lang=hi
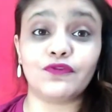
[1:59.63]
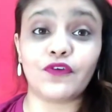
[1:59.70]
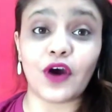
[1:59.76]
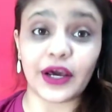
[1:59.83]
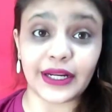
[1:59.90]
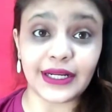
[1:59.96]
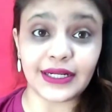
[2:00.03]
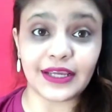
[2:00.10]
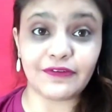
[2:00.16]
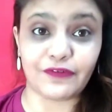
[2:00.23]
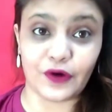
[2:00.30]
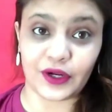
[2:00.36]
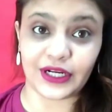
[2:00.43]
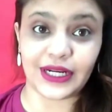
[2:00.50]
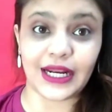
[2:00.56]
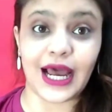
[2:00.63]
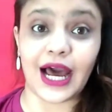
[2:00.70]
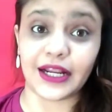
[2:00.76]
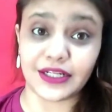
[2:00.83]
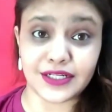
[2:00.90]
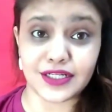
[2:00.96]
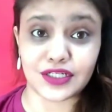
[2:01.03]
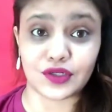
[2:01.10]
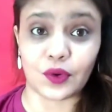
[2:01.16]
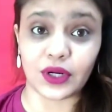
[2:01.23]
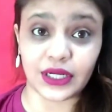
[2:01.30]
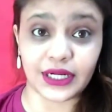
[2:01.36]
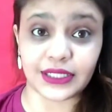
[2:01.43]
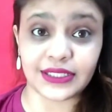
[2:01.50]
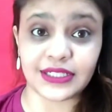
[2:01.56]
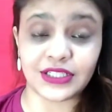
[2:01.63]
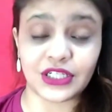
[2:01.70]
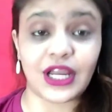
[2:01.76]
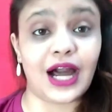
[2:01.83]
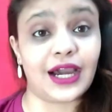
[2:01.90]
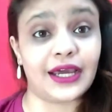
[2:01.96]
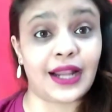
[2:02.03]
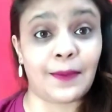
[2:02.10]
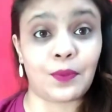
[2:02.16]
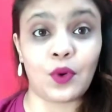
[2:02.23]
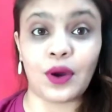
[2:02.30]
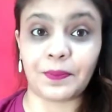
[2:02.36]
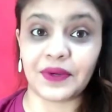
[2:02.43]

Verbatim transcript: फ़ौर के फ़ौर अनइंस्टॉल कर दीजिए अगर आपको